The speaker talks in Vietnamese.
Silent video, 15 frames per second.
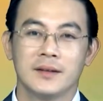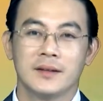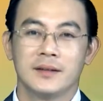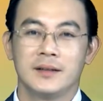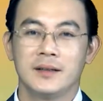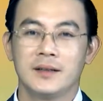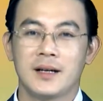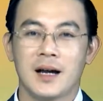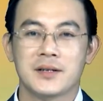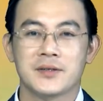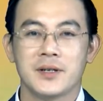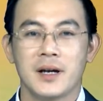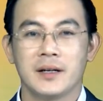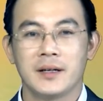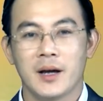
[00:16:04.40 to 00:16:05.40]
Nữ ca
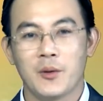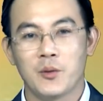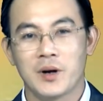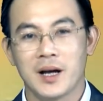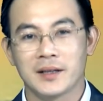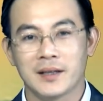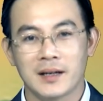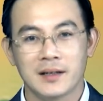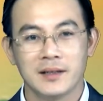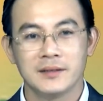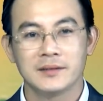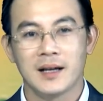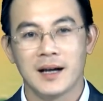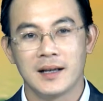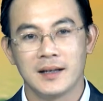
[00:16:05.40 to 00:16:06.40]
sĩ Adele đã thắng
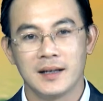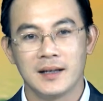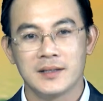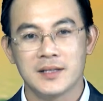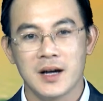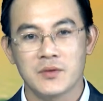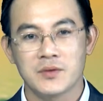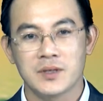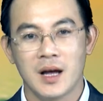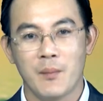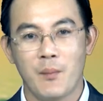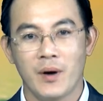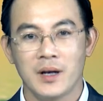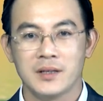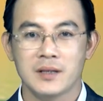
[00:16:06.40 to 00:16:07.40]
lớn tại lễ trao
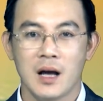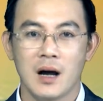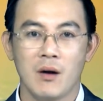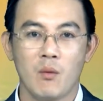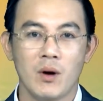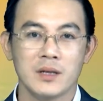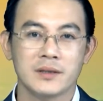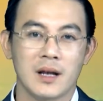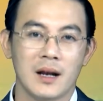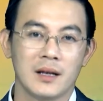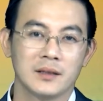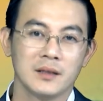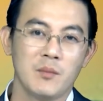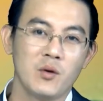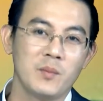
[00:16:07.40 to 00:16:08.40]
giải Brit Awards
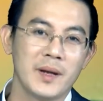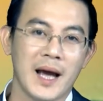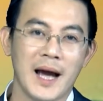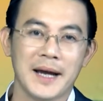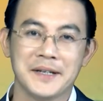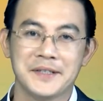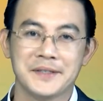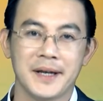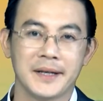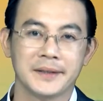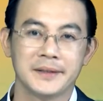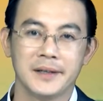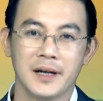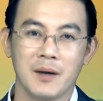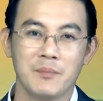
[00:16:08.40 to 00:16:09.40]
lần thứ 42, giải
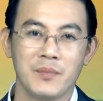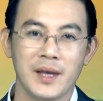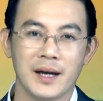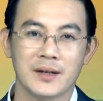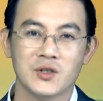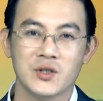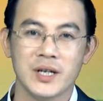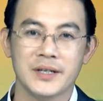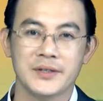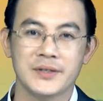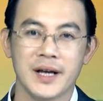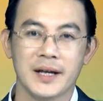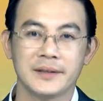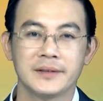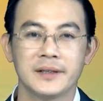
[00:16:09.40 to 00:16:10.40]
thưởng âm nhạc danh
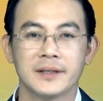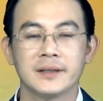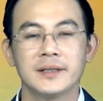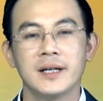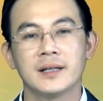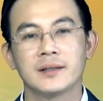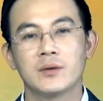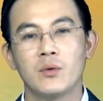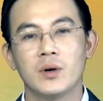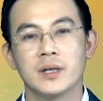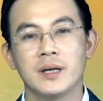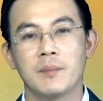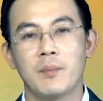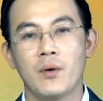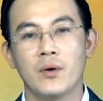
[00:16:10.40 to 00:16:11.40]
giá thường niên của
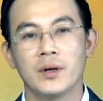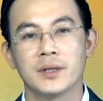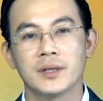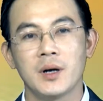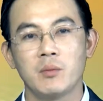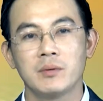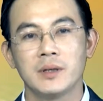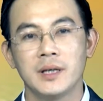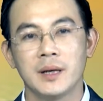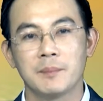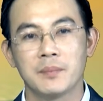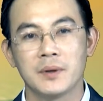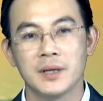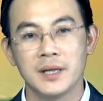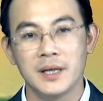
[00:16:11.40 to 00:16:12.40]
Hiệp hội Công
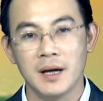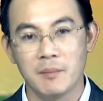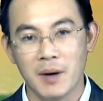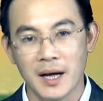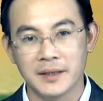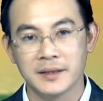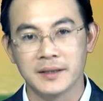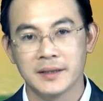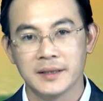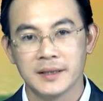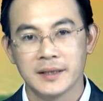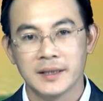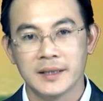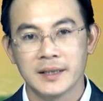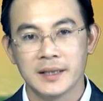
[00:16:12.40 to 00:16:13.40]
nghiệp ghi âm Anh.
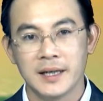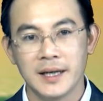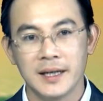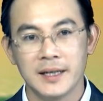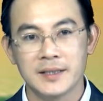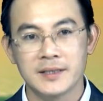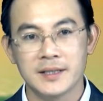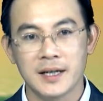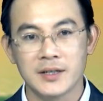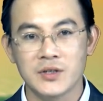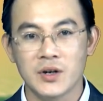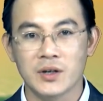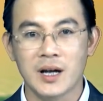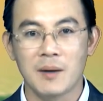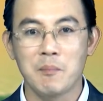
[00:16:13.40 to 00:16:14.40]
Khi giành
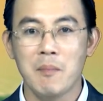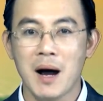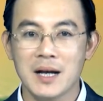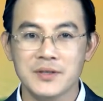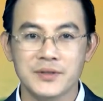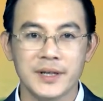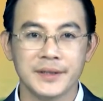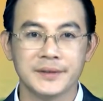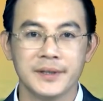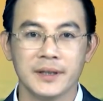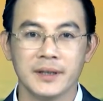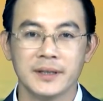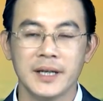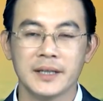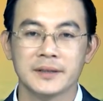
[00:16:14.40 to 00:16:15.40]
chọn cả 3 giải
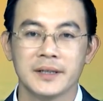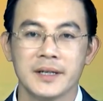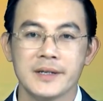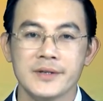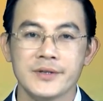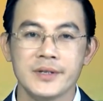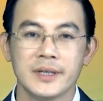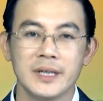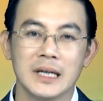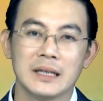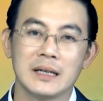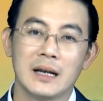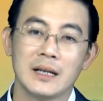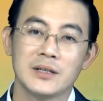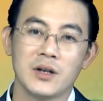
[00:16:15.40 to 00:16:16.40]
thưởng lớn nhất, sự
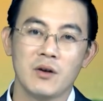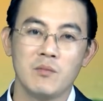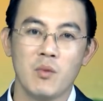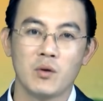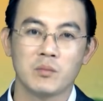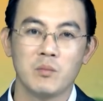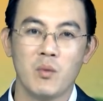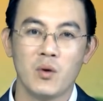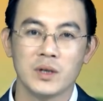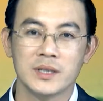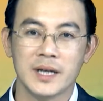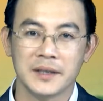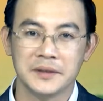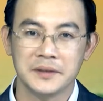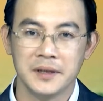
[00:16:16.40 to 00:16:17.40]
kiện đã đánh dấu một mùa
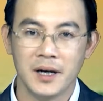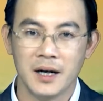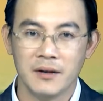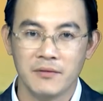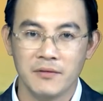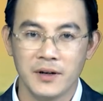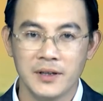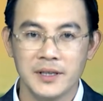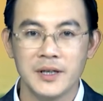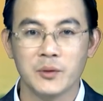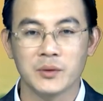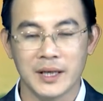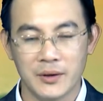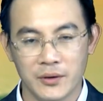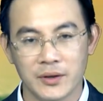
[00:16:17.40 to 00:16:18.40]
giải thưởng với
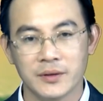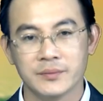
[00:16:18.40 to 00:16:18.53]
nhiều thay đổi.